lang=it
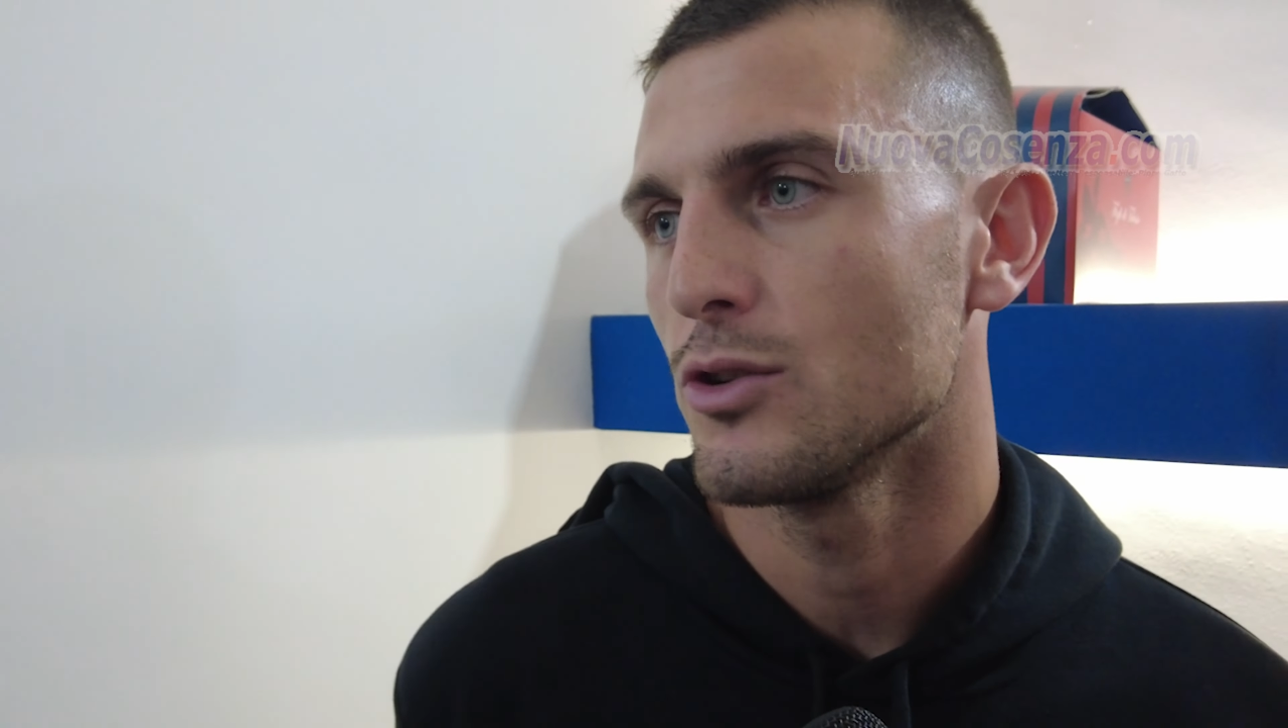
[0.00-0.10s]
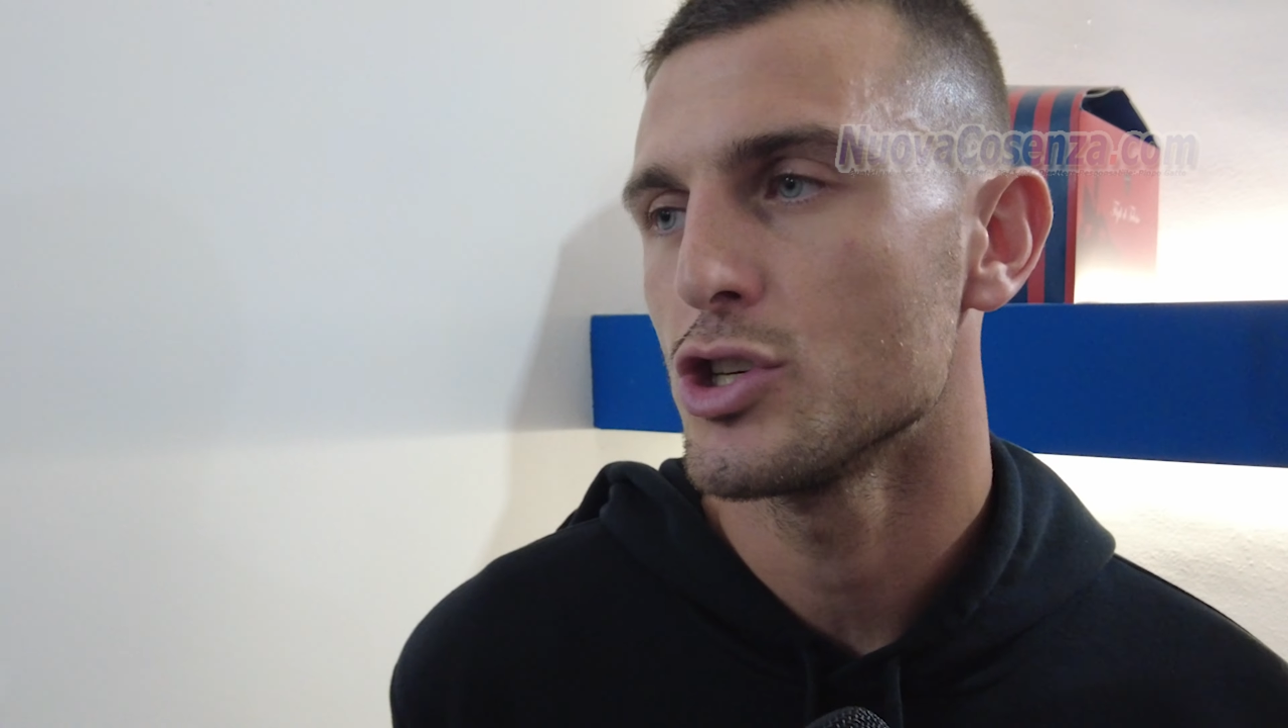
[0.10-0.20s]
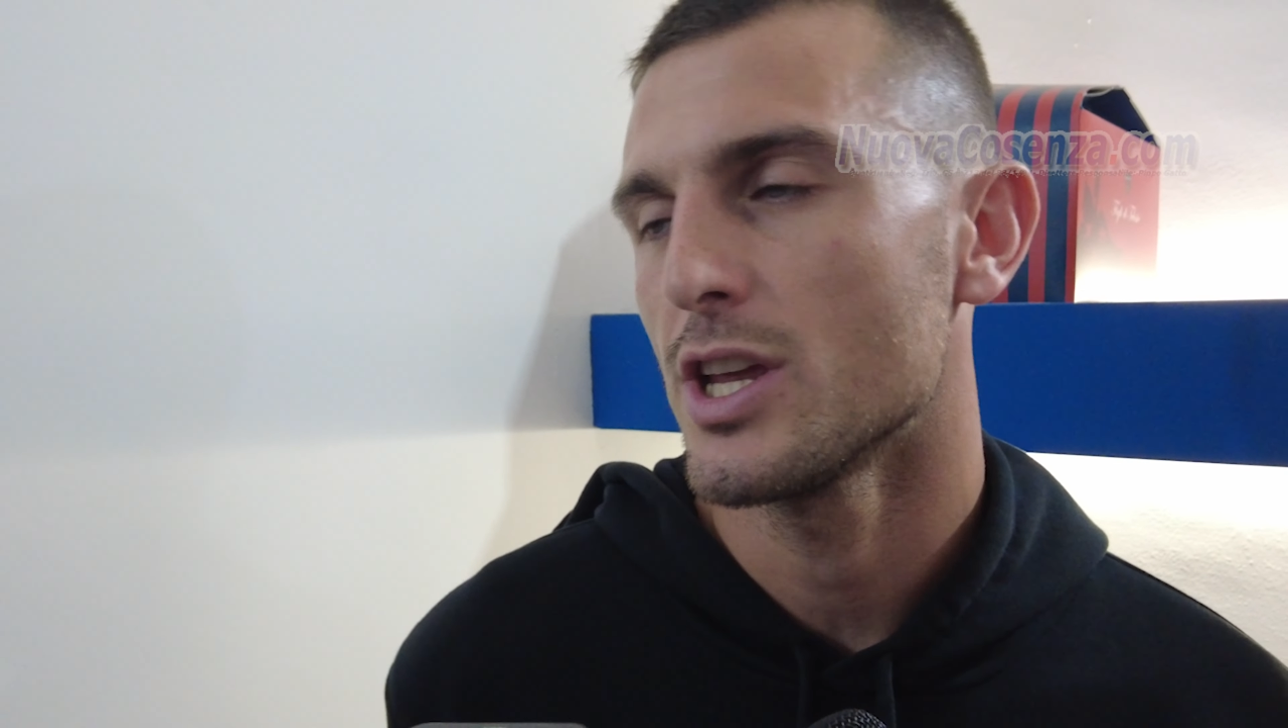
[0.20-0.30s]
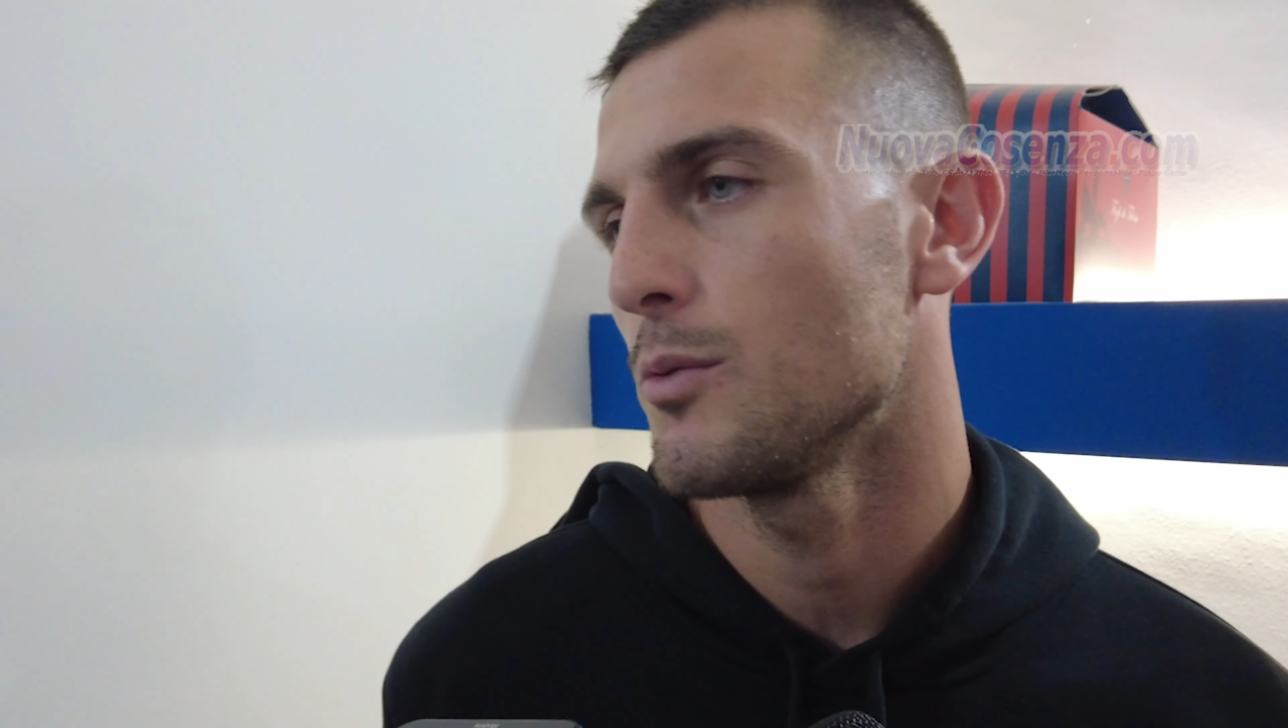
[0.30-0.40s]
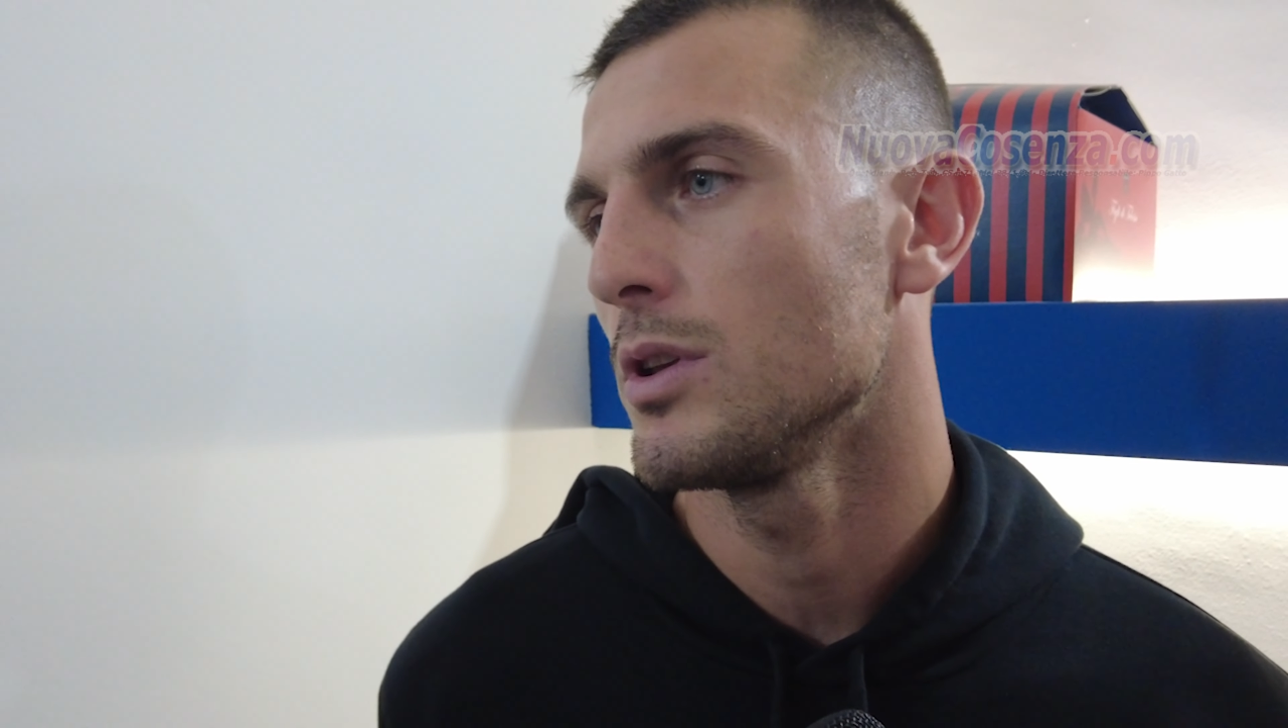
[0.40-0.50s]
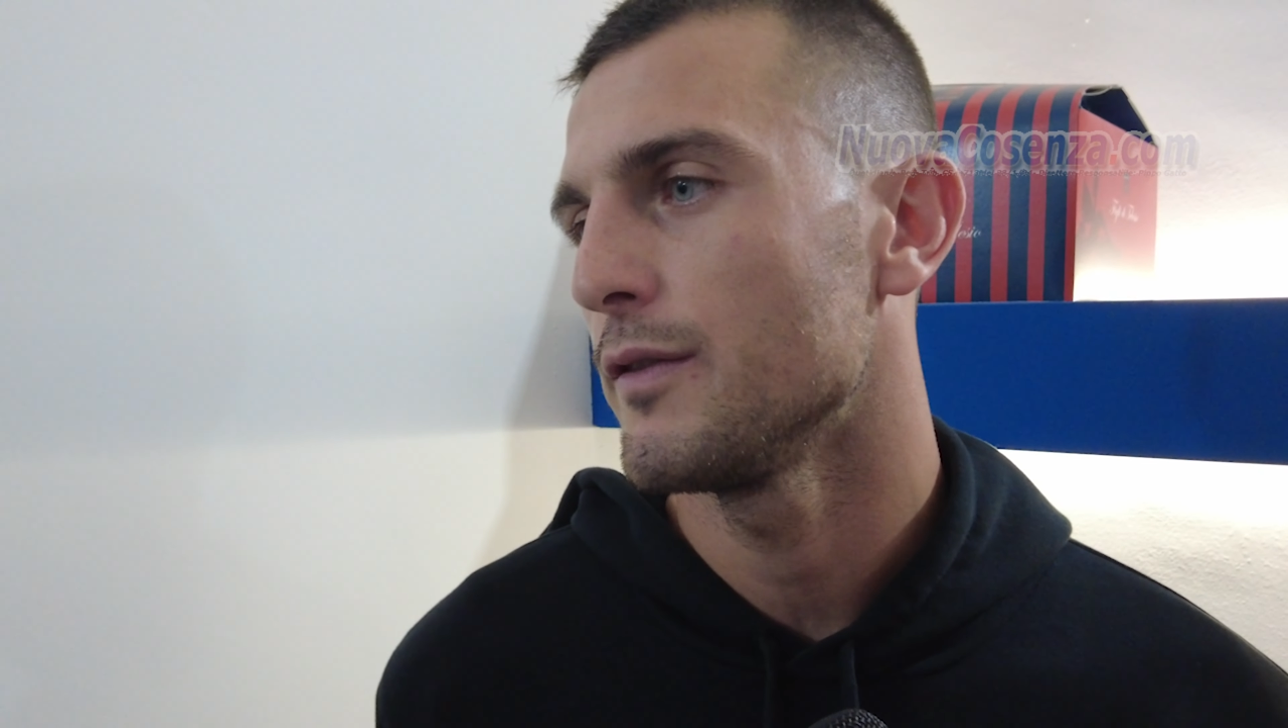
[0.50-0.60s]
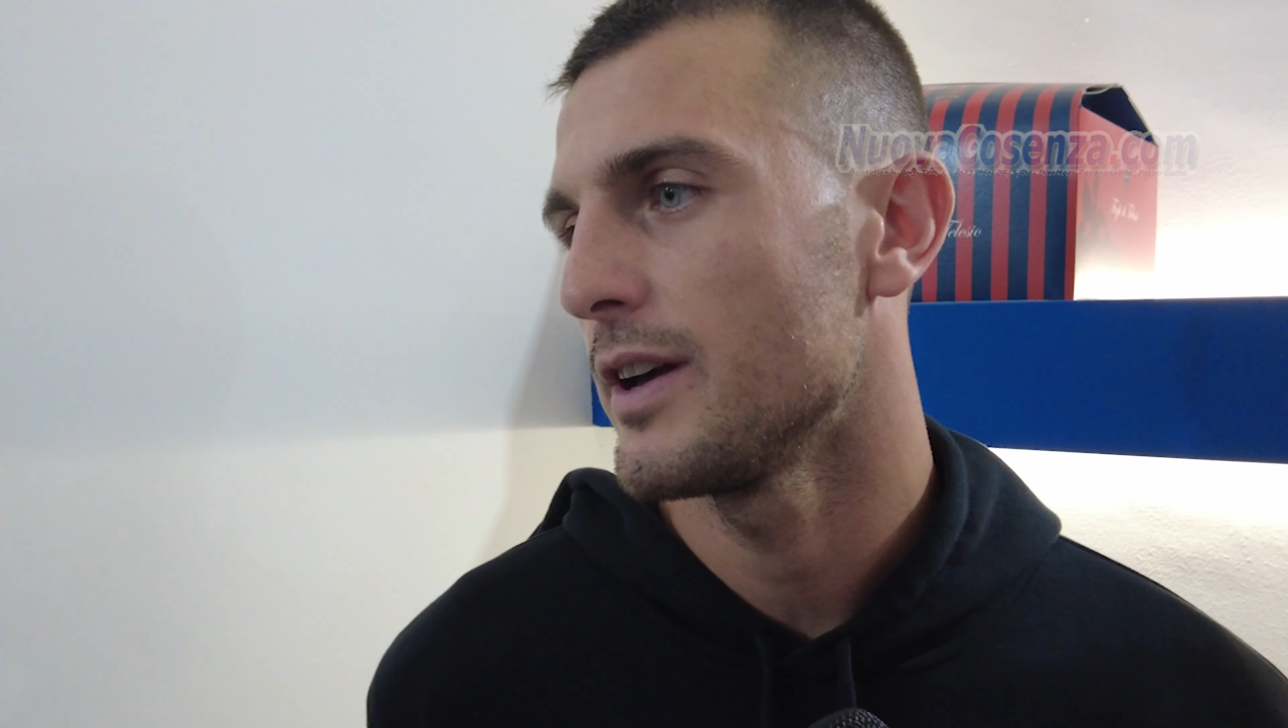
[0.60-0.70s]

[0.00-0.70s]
noi cerchiamo di